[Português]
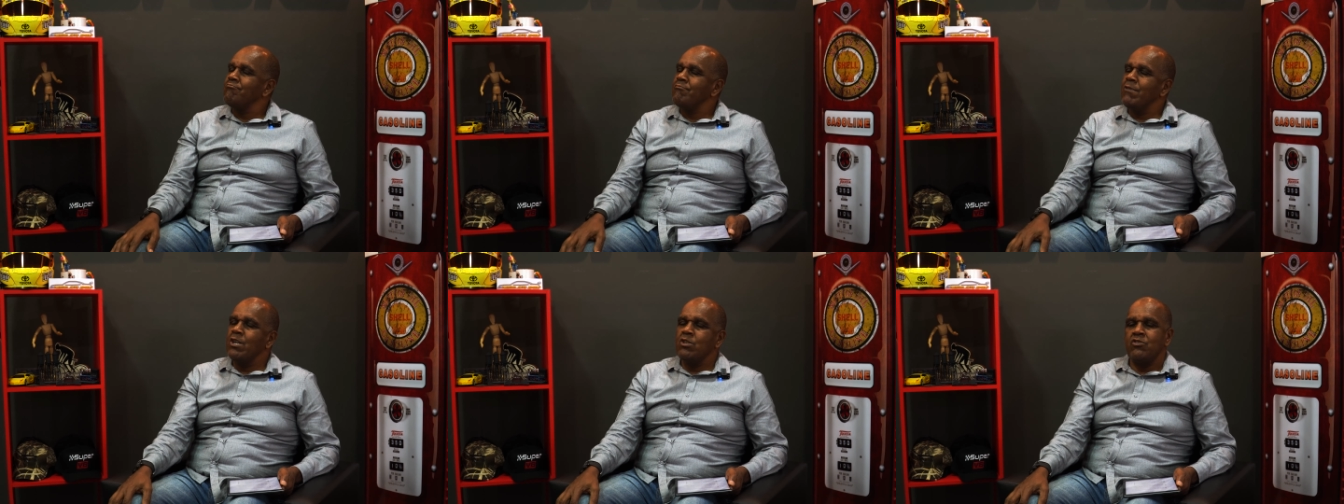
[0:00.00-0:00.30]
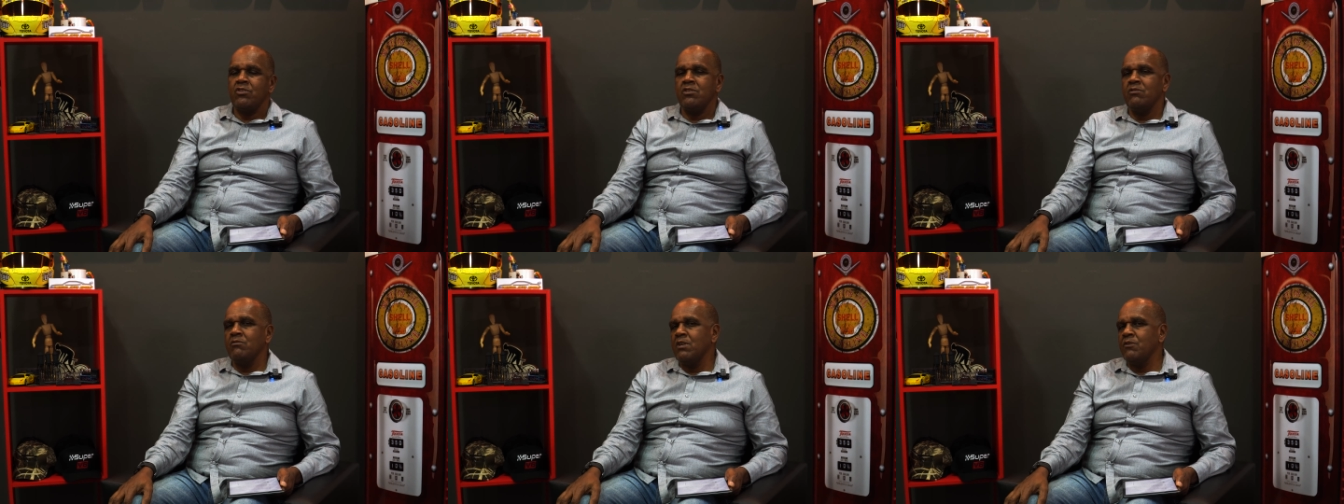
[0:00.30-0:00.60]

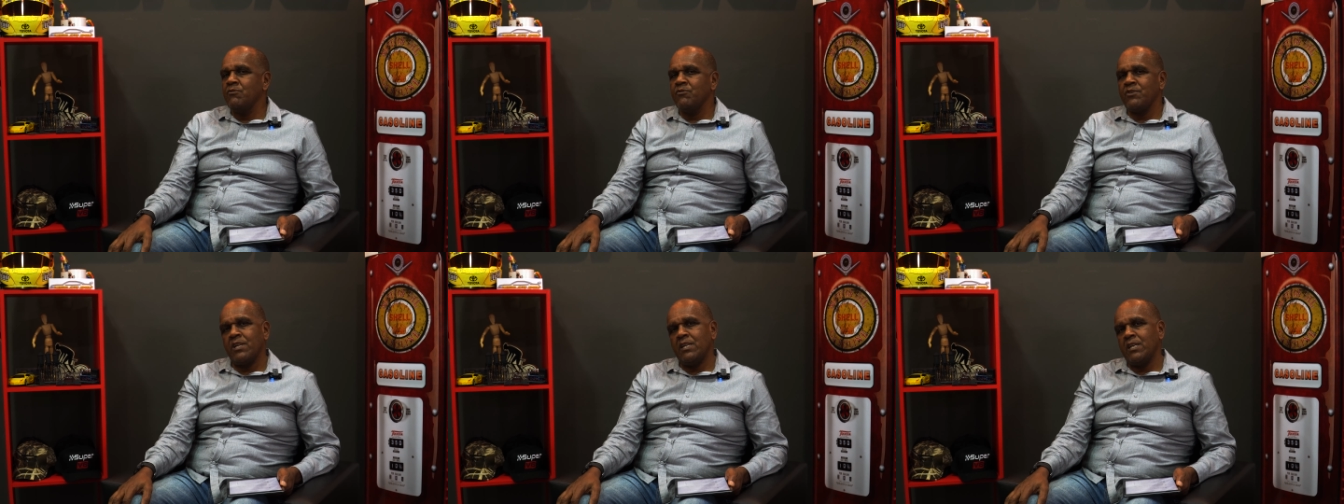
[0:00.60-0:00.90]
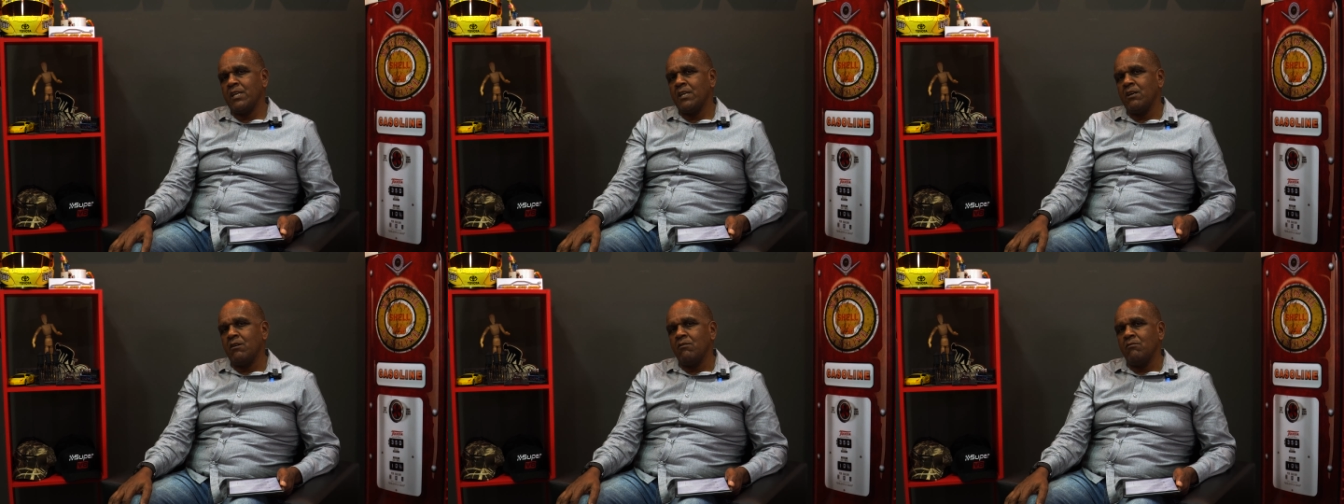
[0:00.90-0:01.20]
acho que não ia ficar
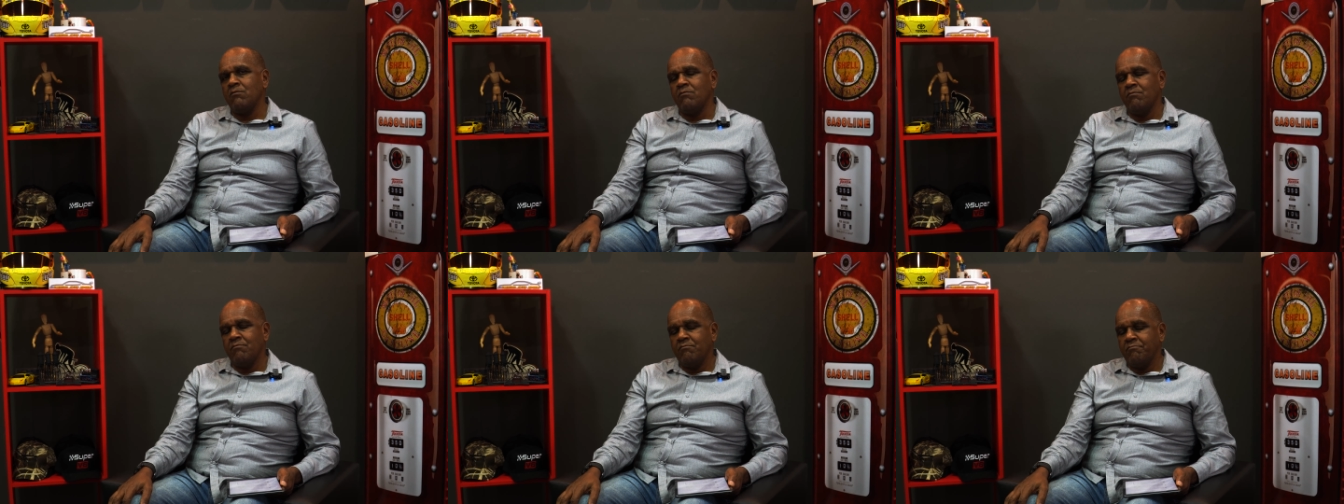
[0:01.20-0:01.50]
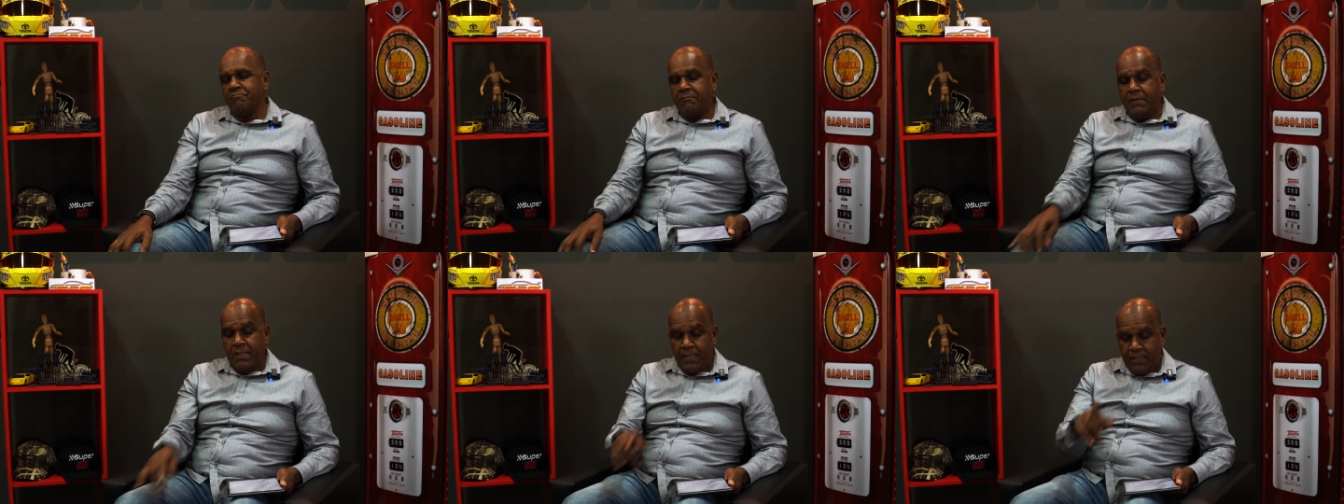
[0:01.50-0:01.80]
legal.
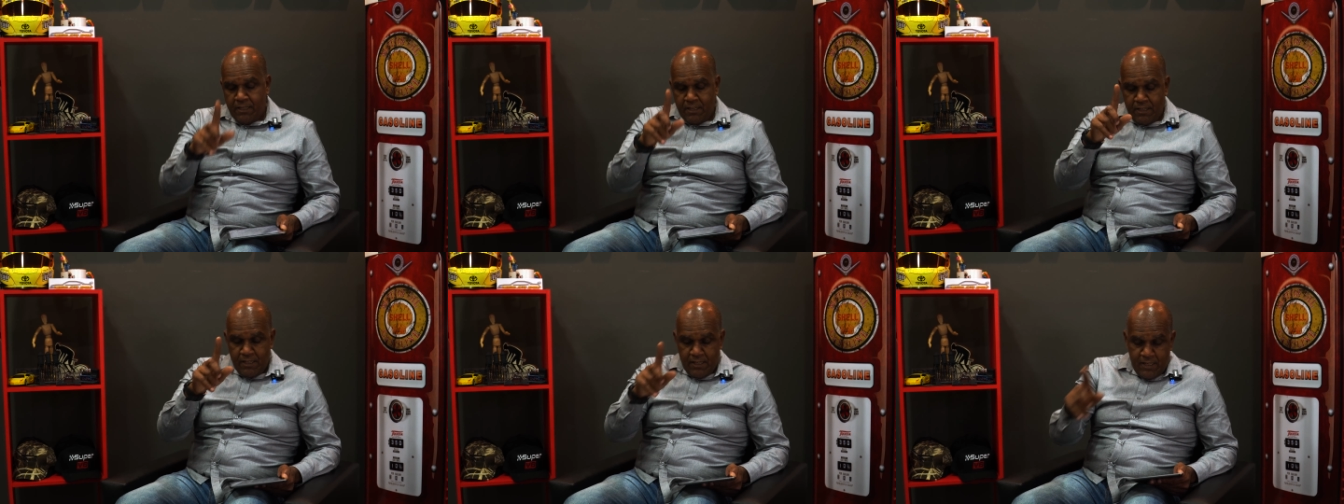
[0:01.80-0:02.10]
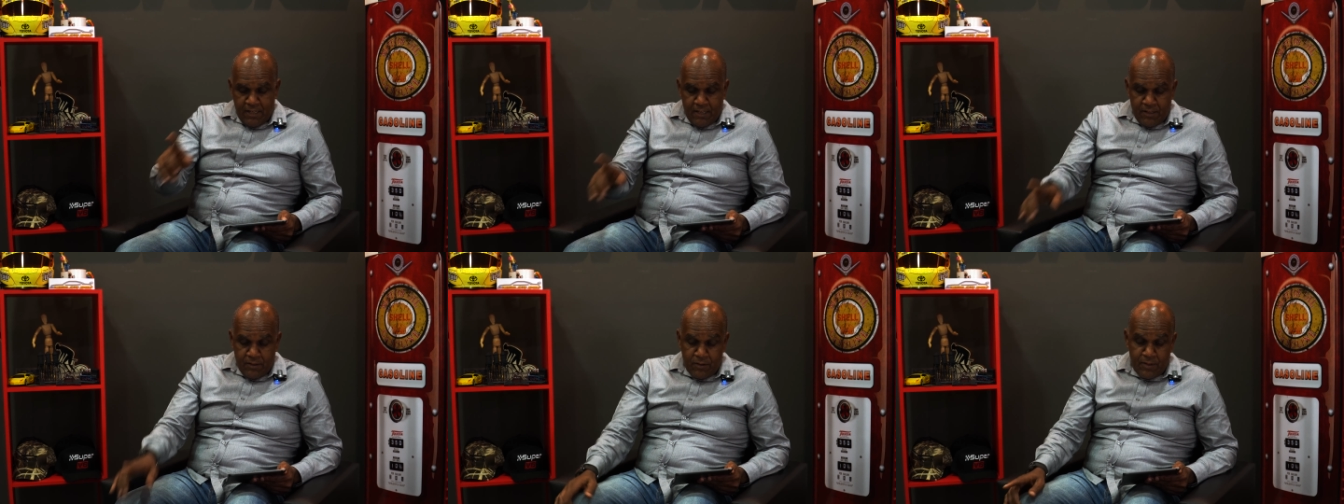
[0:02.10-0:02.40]

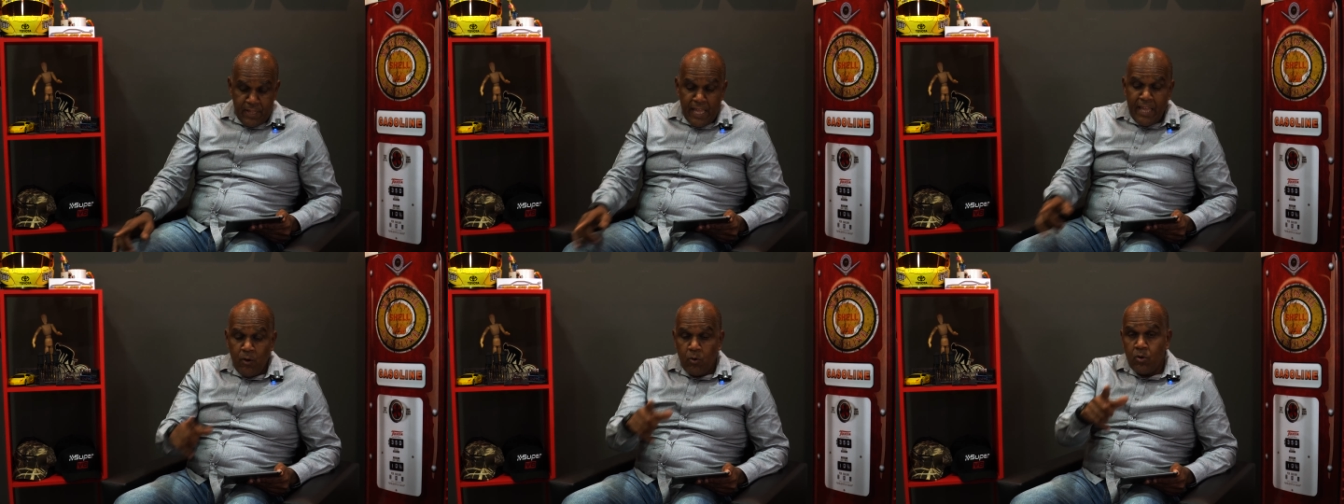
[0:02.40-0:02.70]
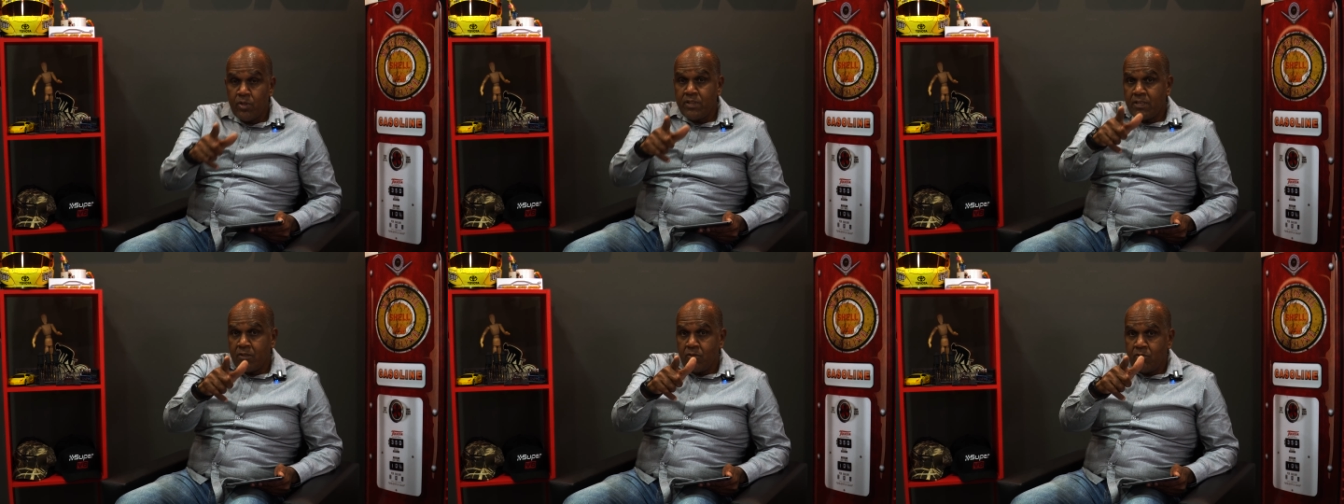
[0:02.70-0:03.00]
Tem
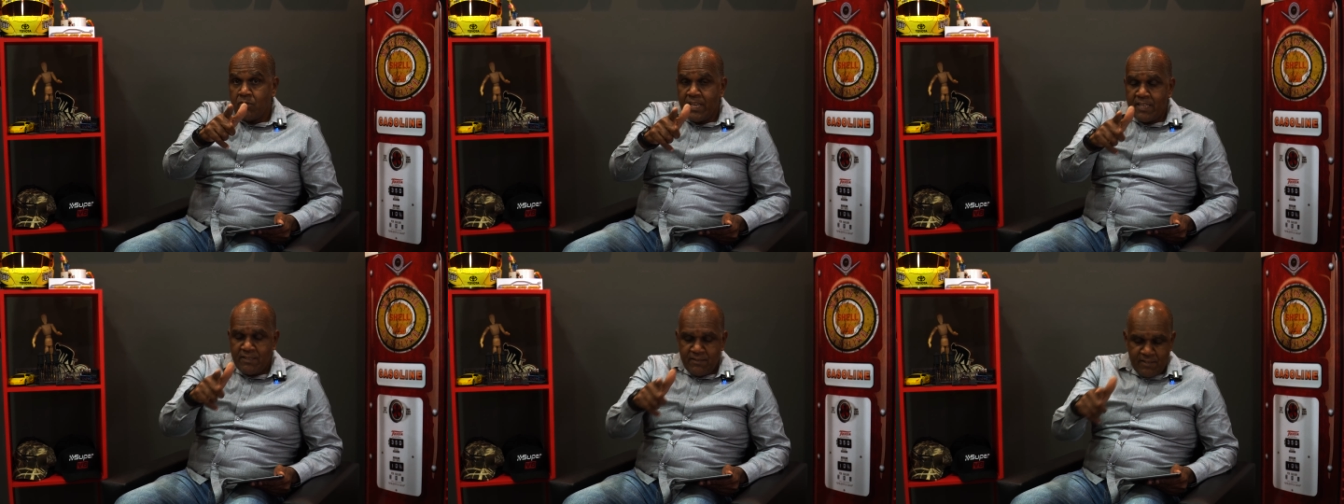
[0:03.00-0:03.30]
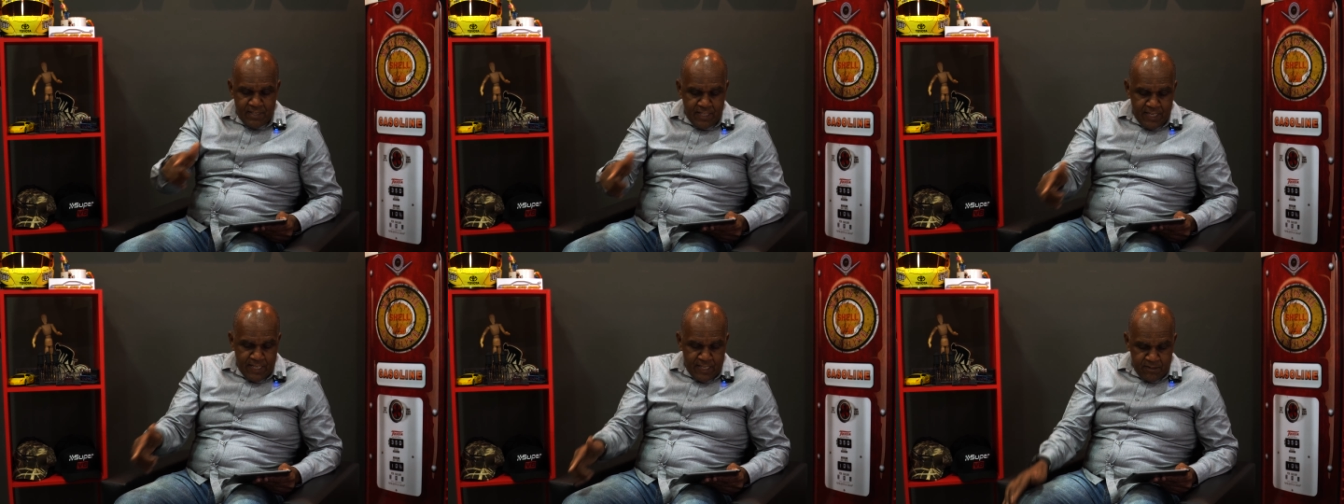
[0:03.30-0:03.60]
outra do
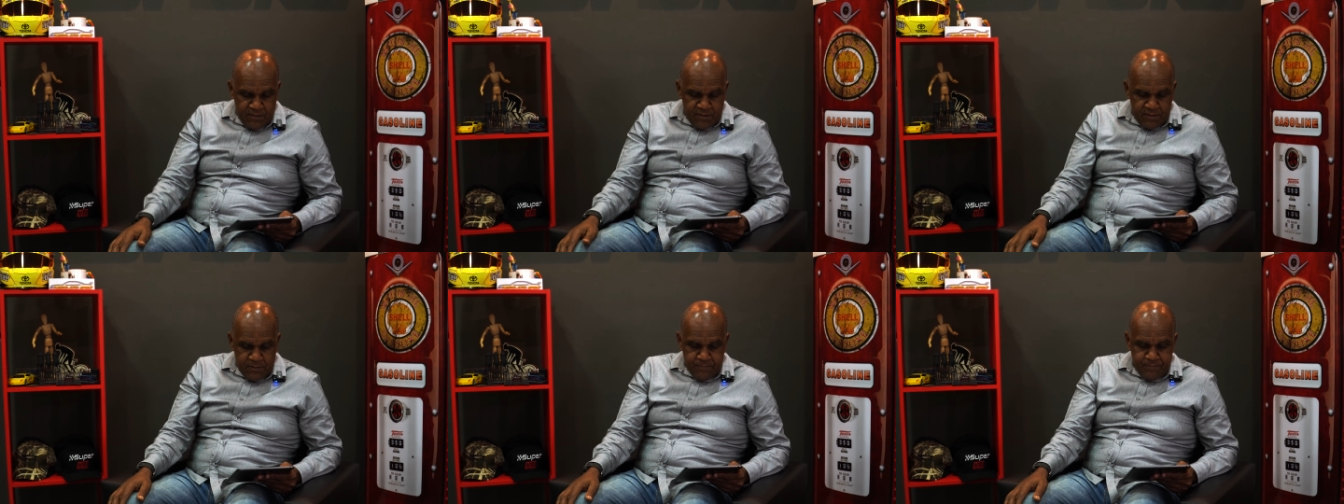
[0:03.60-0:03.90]
DS3,